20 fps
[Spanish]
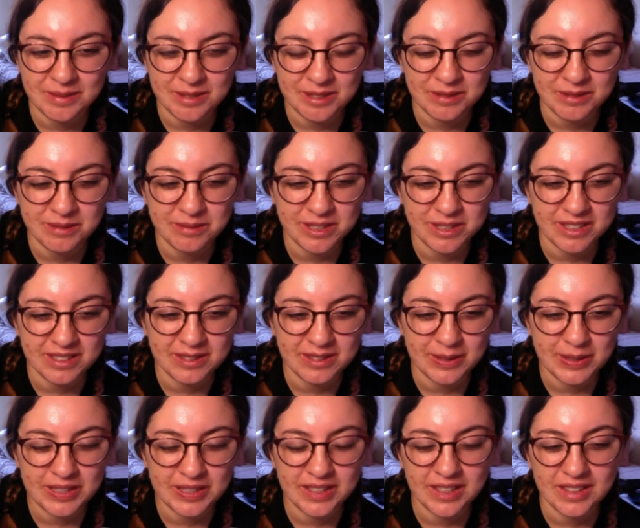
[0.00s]
según me ha
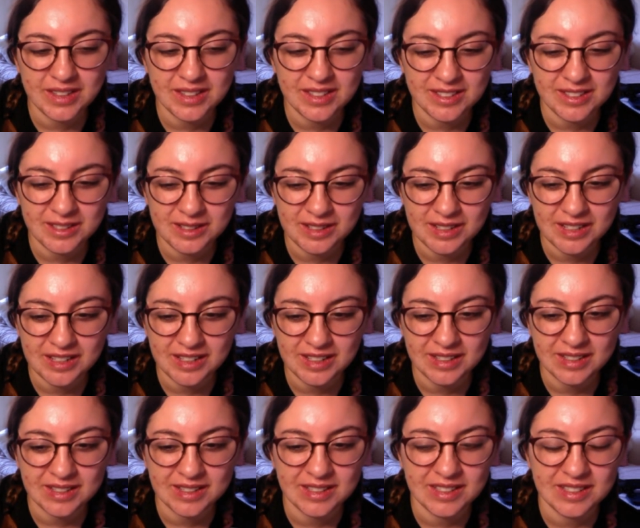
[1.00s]
dicho la gente, son
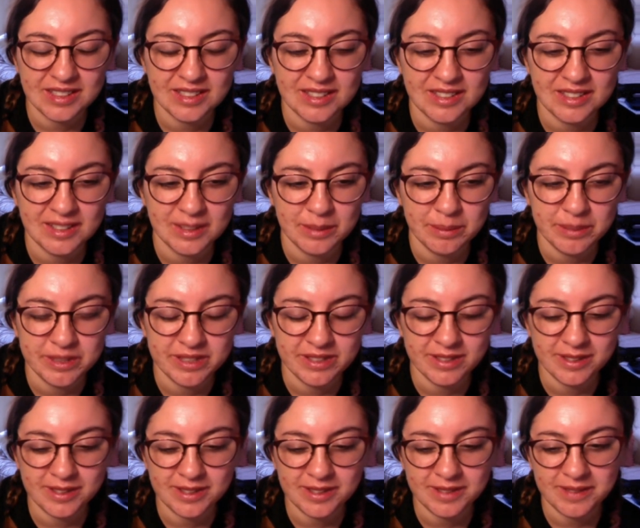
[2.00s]
las eh,
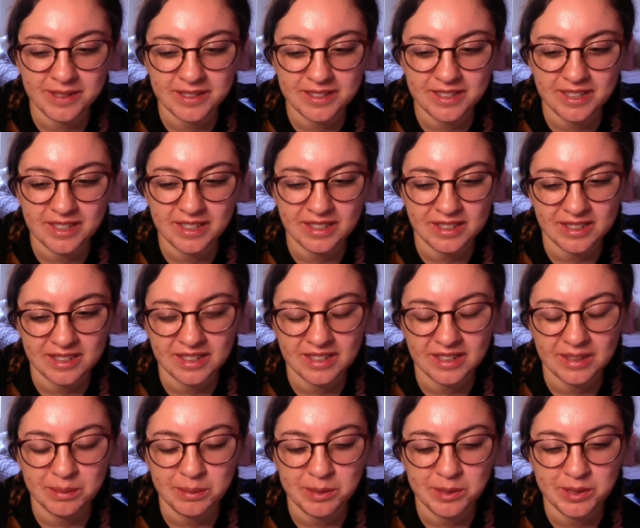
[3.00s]
expresiones faciales que
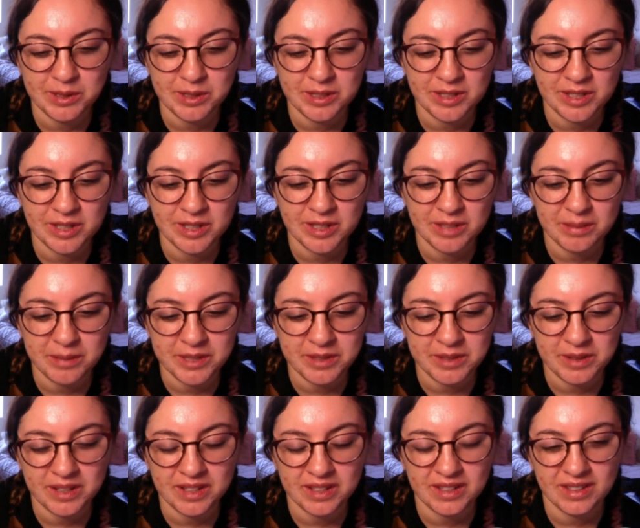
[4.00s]
les pongo a los
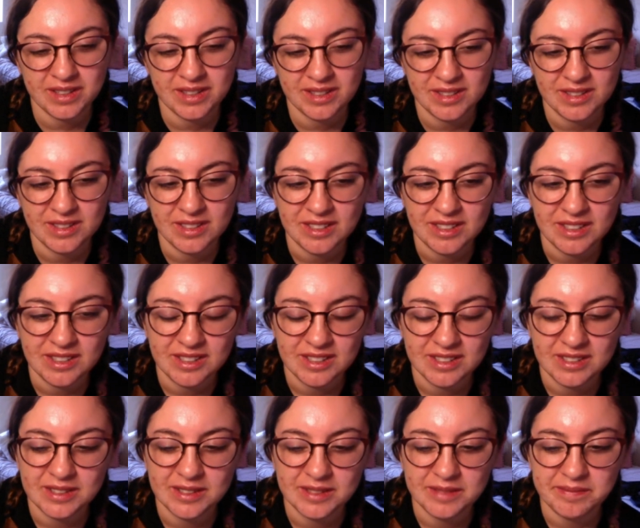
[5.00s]
personajes.
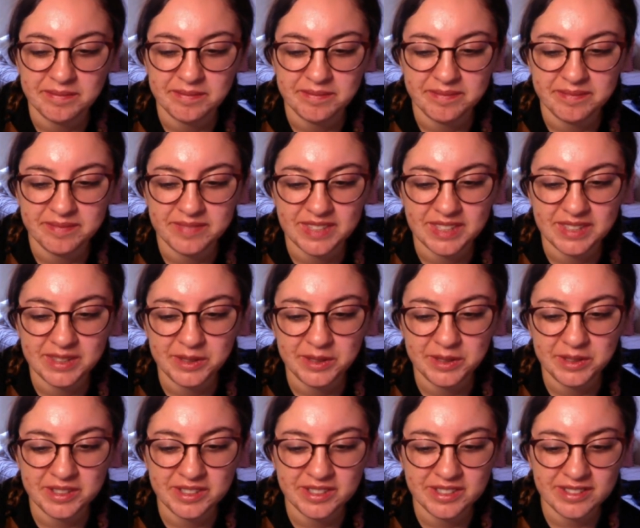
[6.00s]

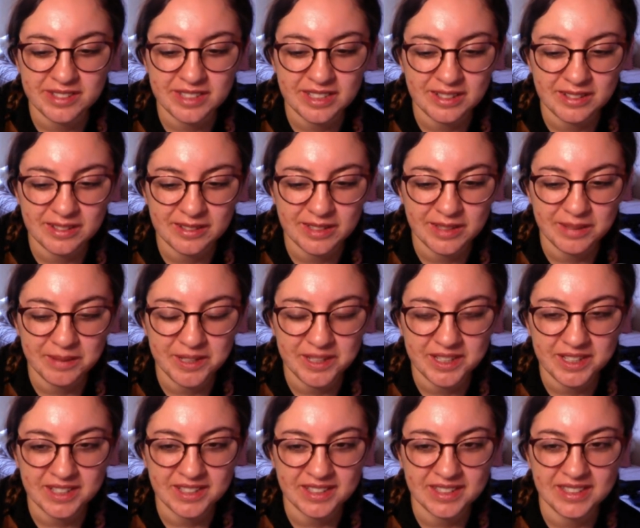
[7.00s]
Eso yo creo que es lo que
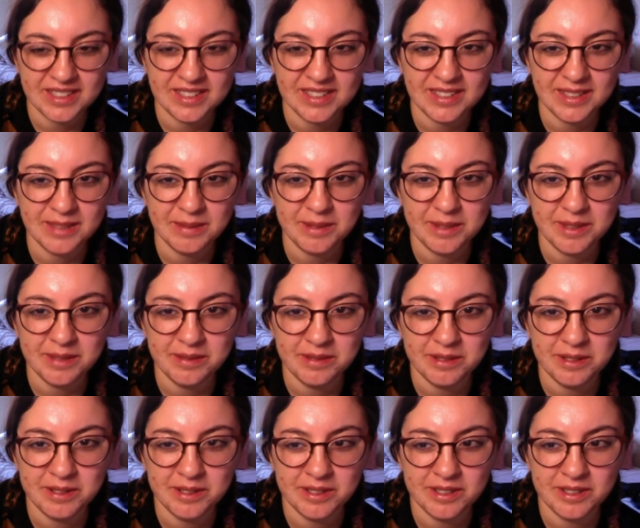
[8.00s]
más caracteriza a mi dibujo.